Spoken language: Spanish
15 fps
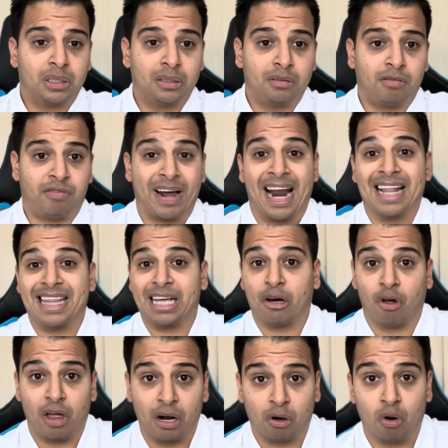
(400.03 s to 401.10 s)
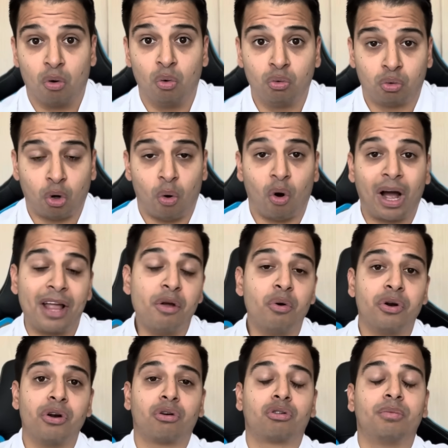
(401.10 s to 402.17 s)
fanáticos del conjunto de Boca
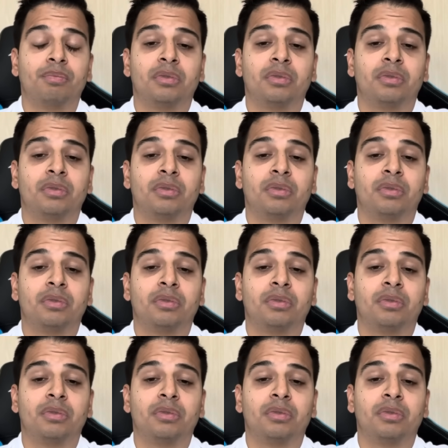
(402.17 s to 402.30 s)
Juniors,